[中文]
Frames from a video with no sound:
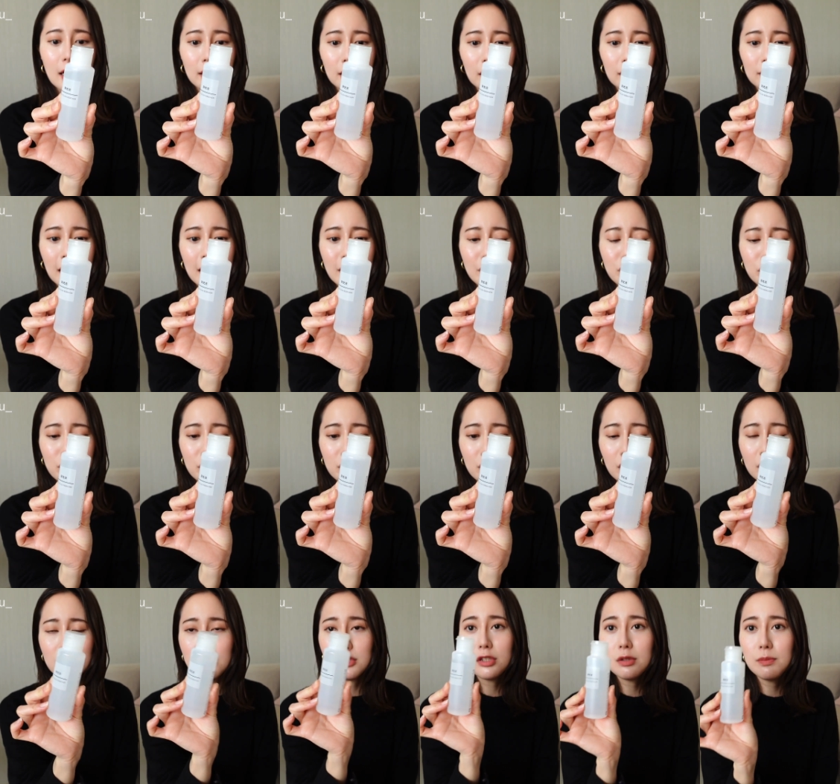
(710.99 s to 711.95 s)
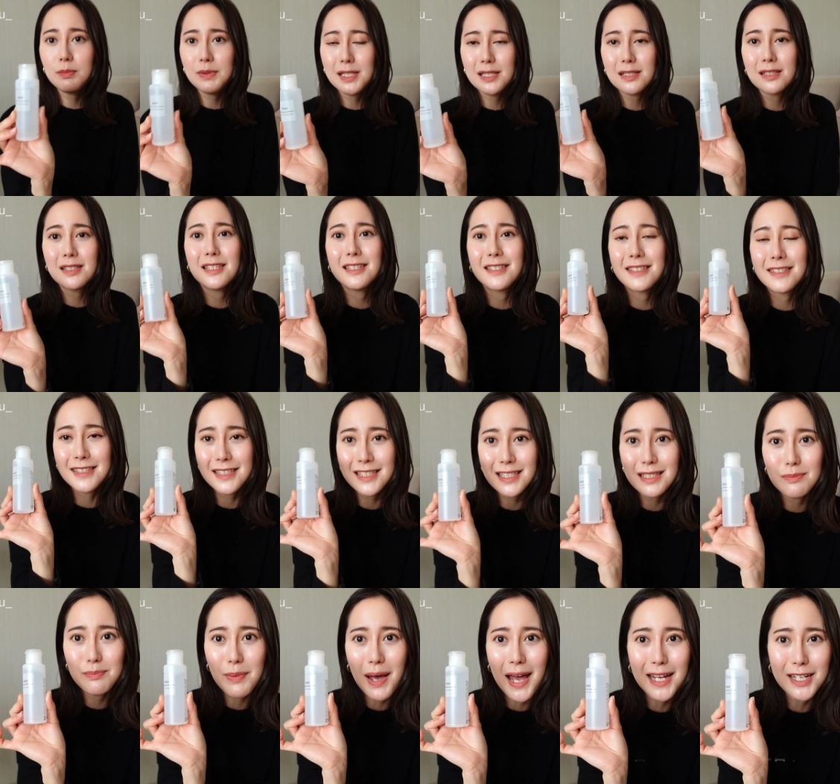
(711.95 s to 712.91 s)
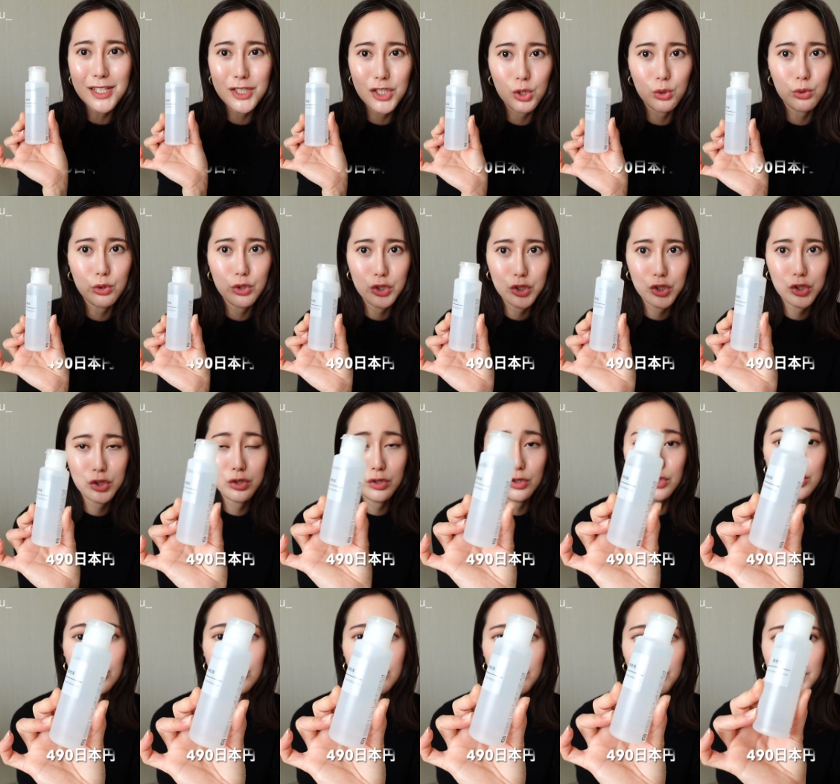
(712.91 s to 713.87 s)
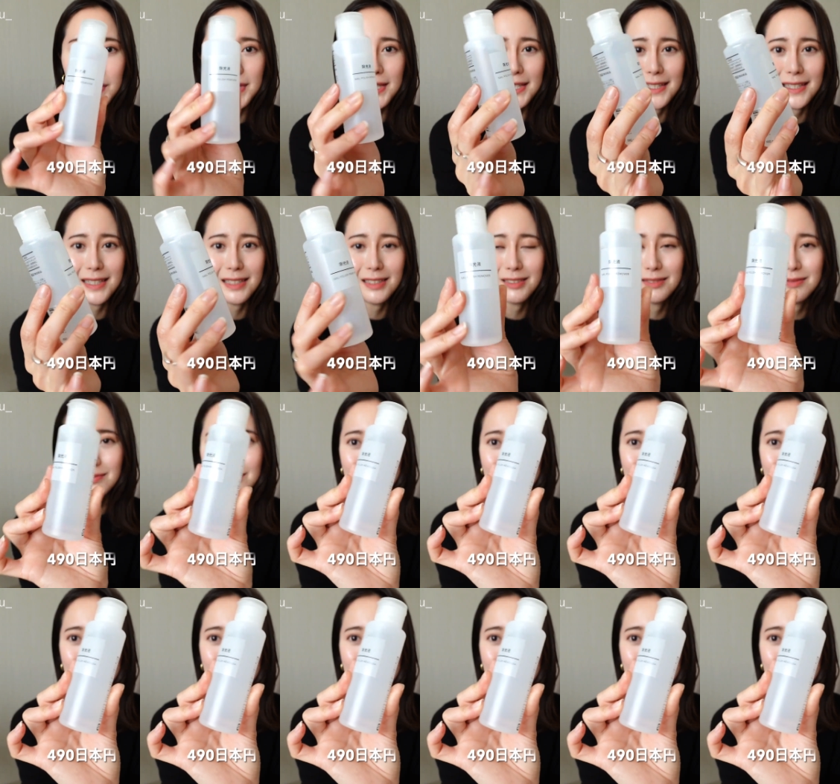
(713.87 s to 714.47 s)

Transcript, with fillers: 然后它是呢日币是四百九十日币。